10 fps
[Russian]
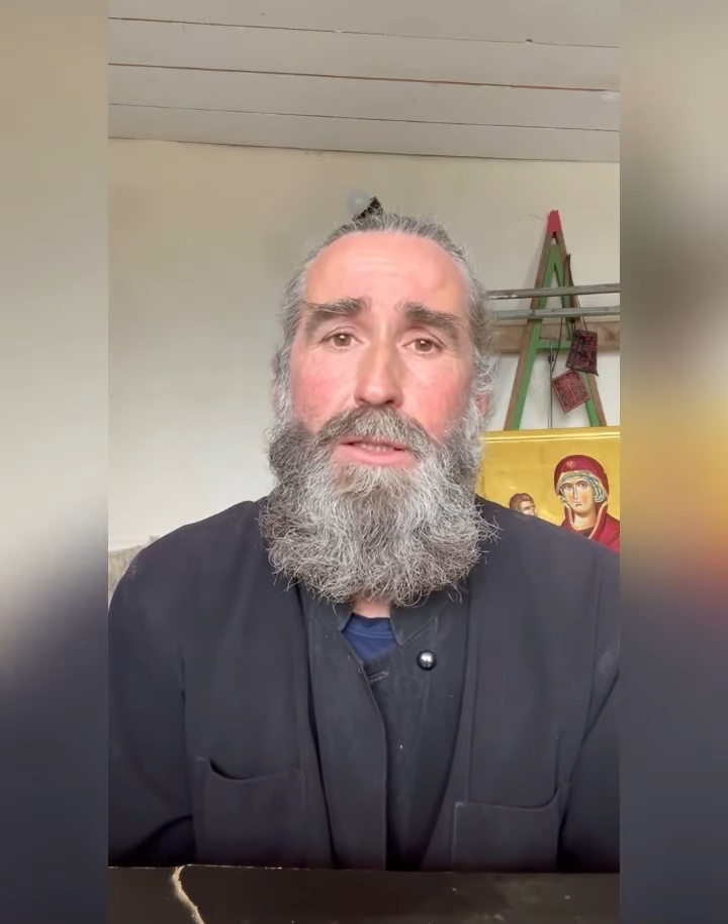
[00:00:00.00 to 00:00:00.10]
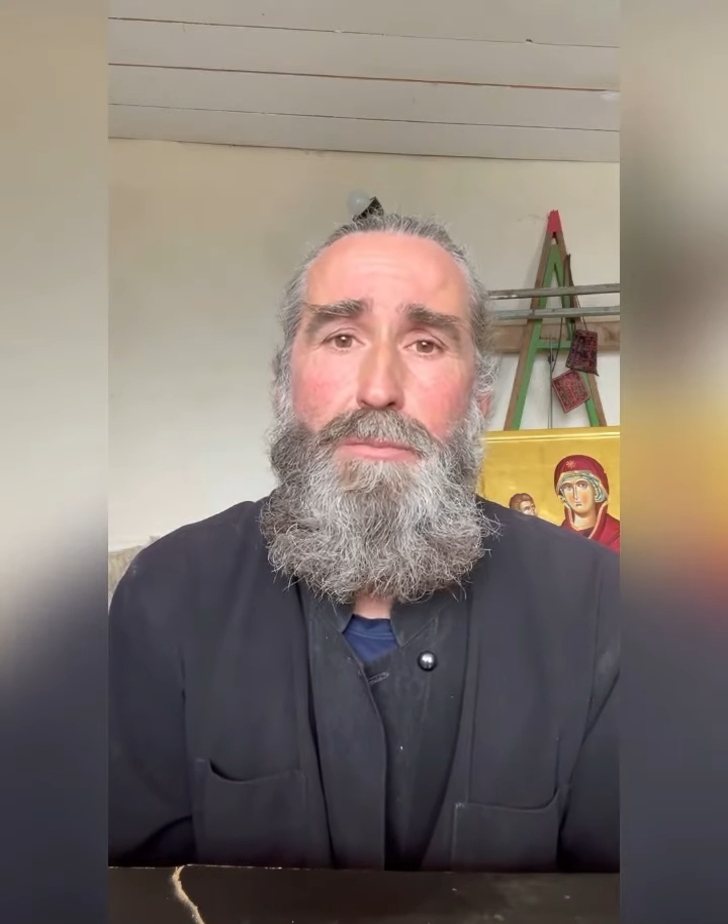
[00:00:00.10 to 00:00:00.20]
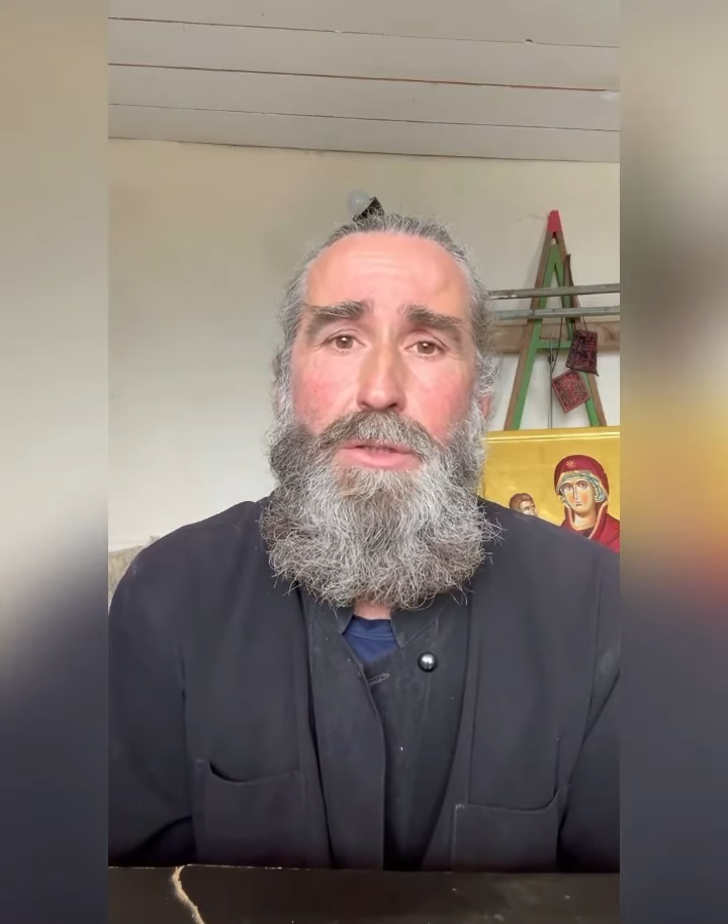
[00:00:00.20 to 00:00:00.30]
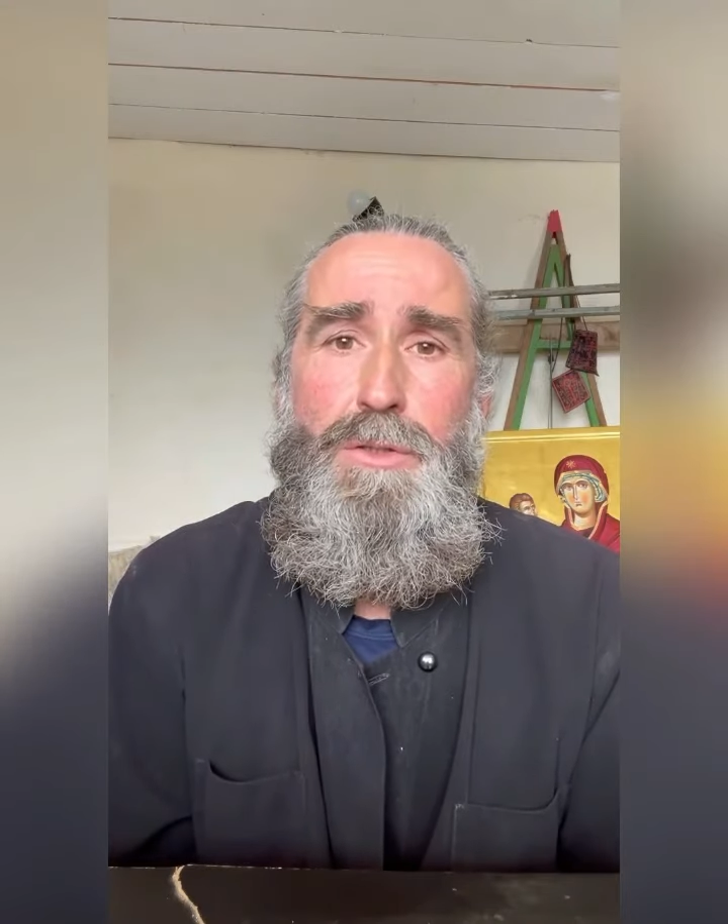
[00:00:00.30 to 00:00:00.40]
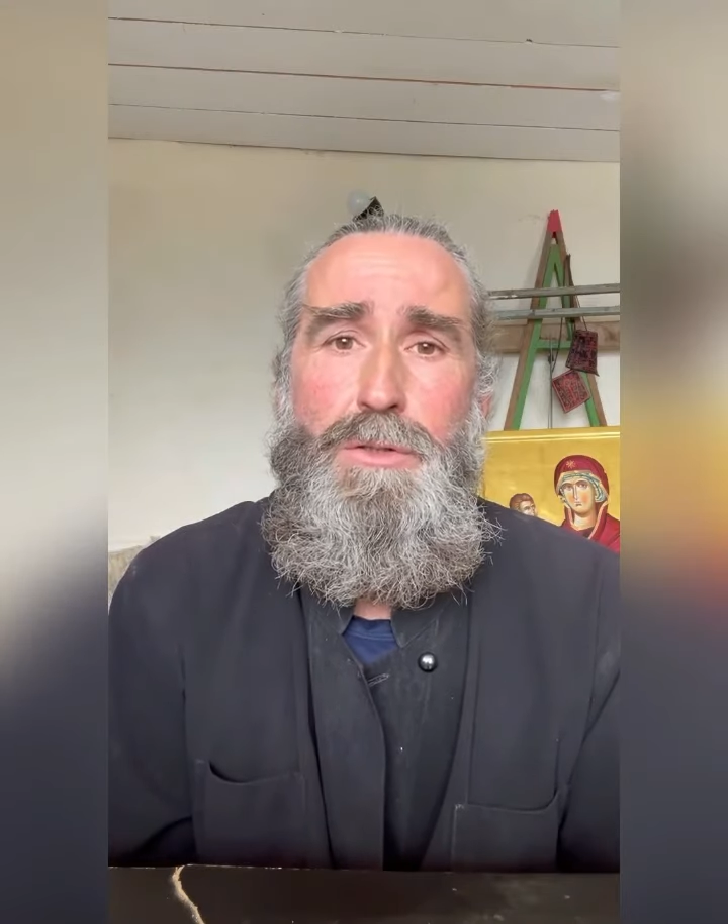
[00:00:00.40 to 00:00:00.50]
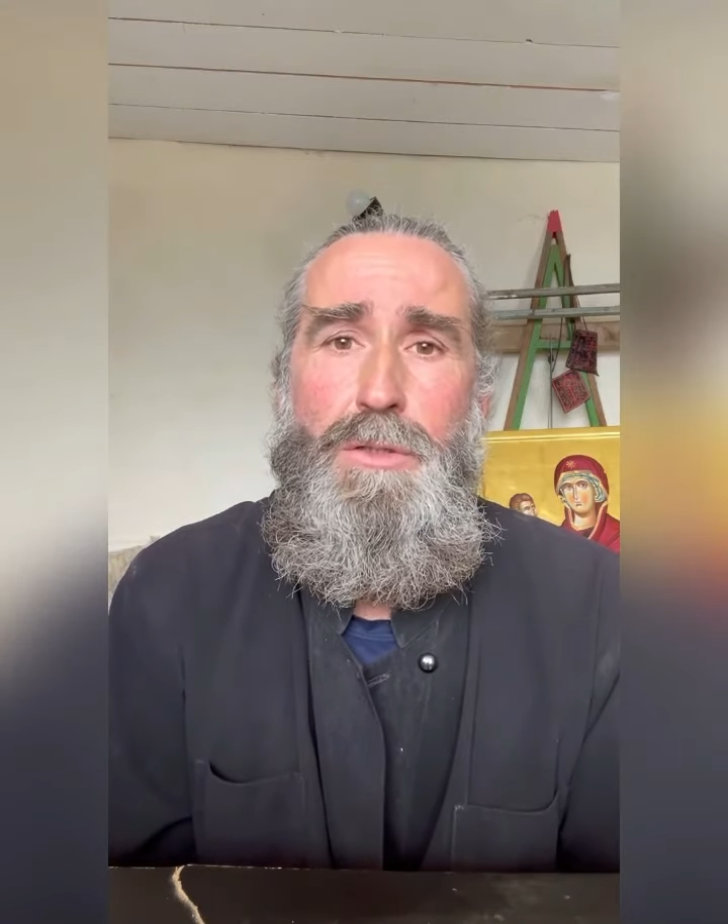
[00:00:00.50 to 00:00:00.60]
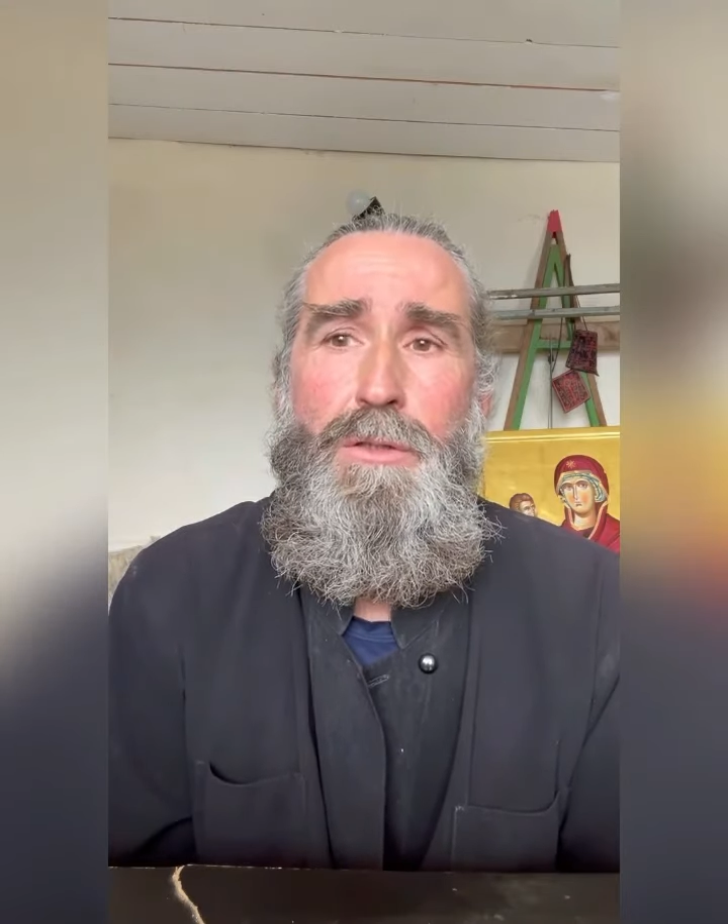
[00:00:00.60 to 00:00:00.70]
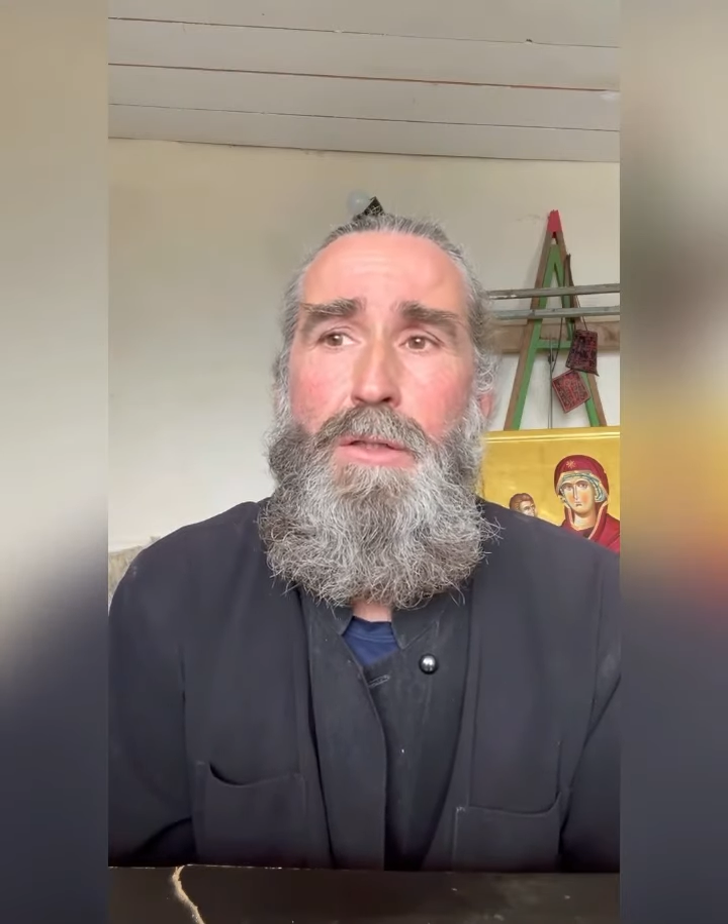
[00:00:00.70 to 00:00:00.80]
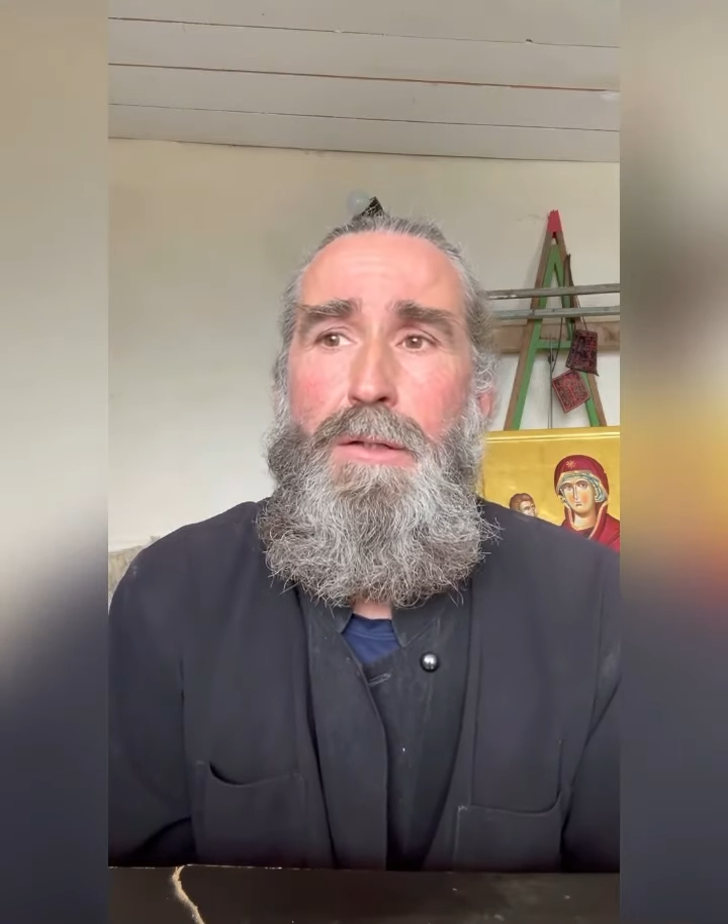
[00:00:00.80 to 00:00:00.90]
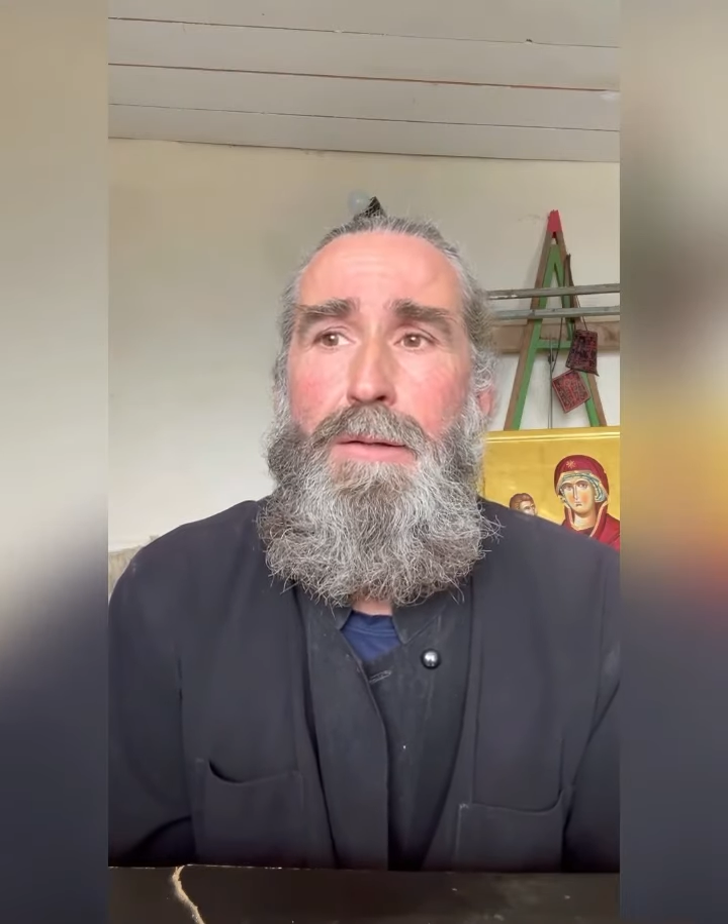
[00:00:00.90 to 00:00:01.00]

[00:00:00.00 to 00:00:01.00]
записаны.